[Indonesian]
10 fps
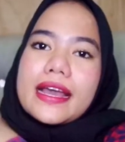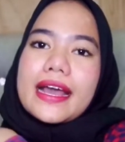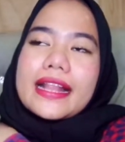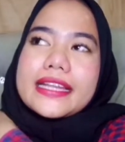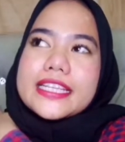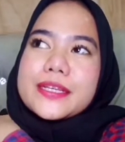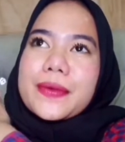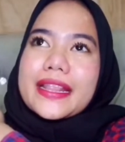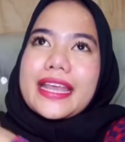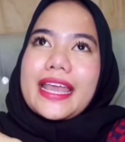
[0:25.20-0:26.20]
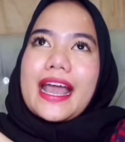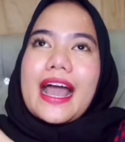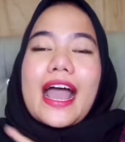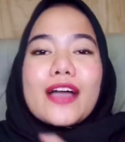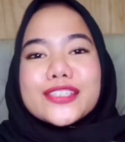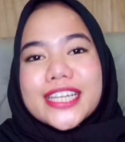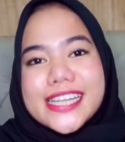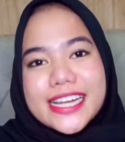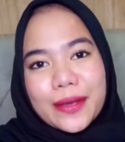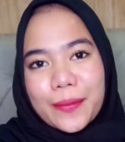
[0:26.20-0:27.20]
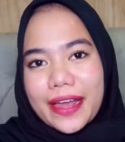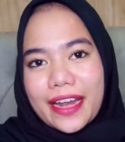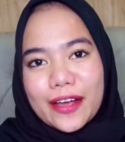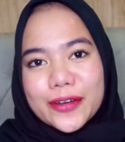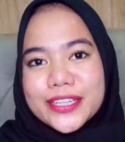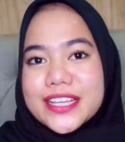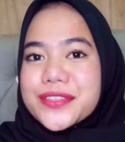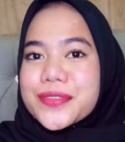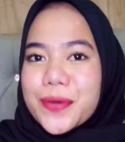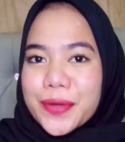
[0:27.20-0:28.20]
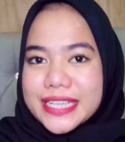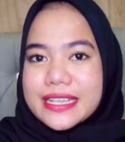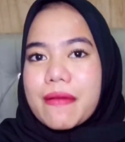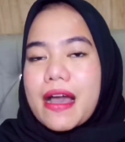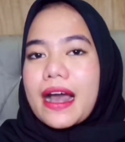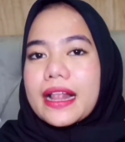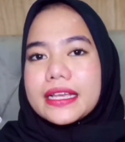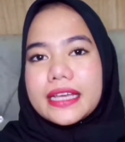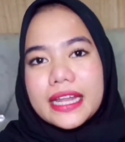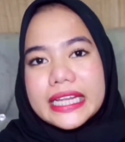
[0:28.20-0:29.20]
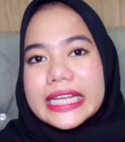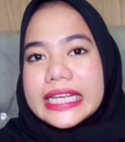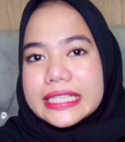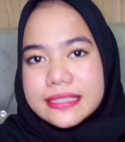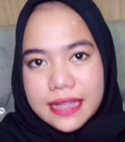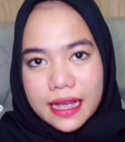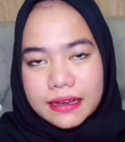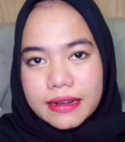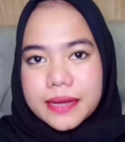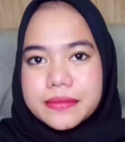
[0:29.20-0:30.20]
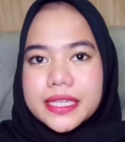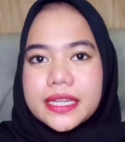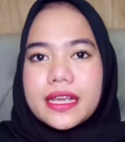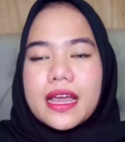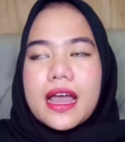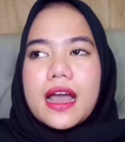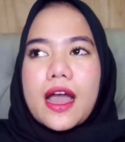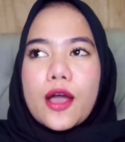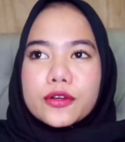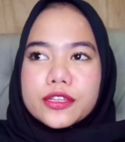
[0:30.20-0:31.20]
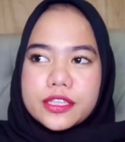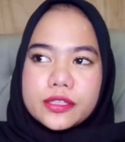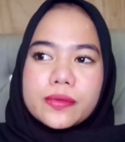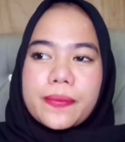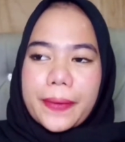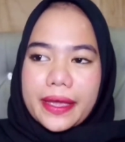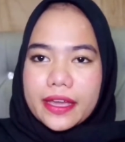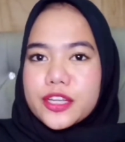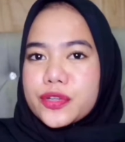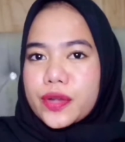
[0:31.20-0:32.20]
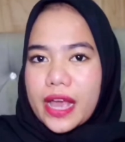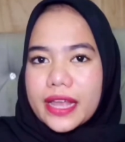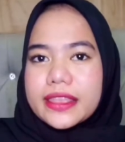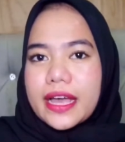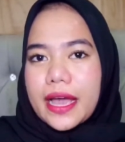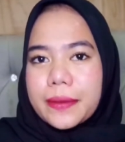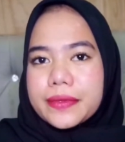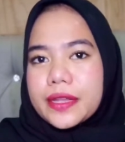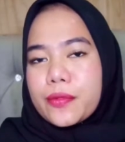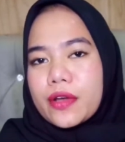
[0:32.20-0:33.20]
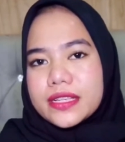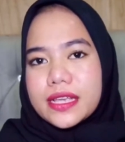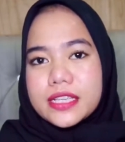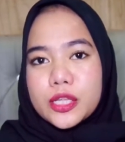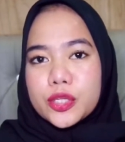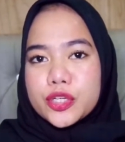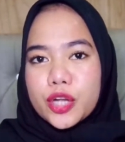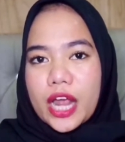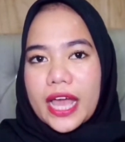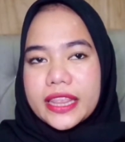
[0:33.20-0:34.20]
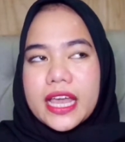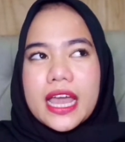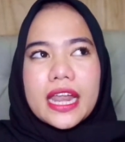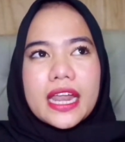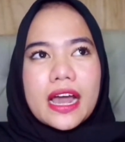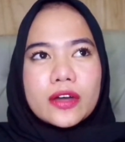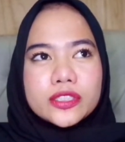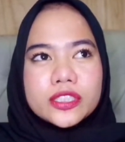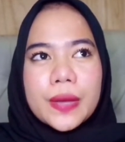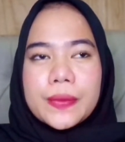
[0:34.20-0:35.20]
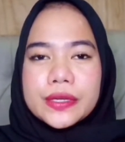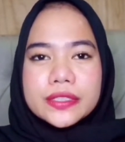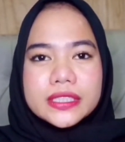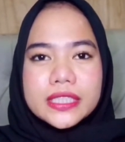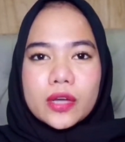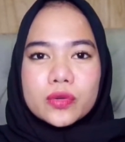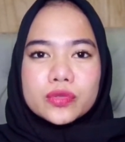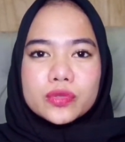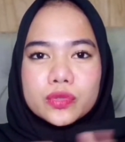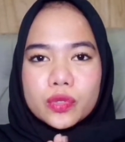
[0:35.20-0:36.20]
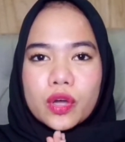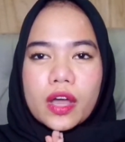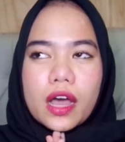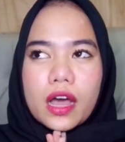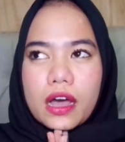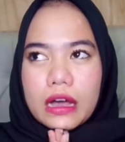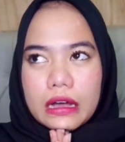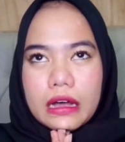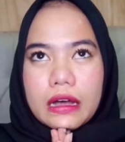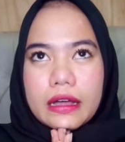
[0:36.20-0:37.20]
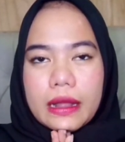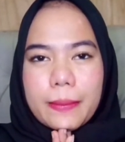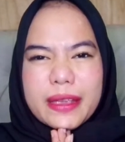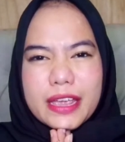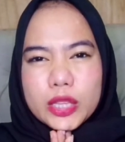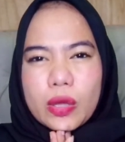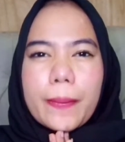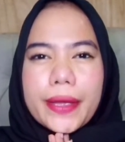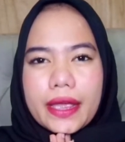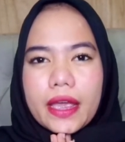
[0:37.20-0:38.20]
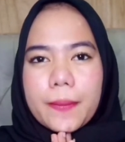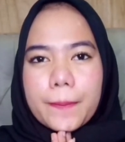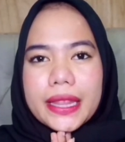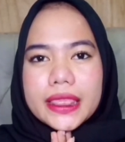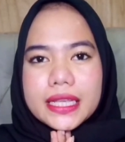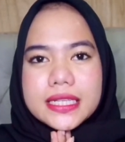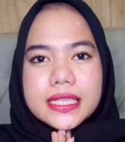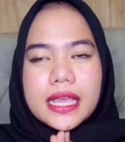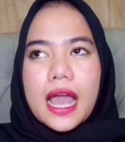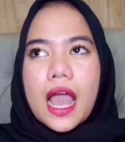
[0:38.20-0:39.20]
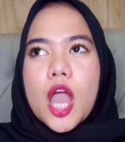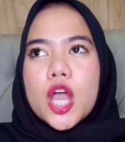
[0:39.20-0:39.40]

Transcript: nah kali ini seperti yang aku janjiin kemarin aku udah story sama kalian di Instagram jadi aku di situ pengen curhat time jadi buka sesi itu curhat. Nah aku juga bingung sih untuk uh, namanya itu apa ya yang pantas ya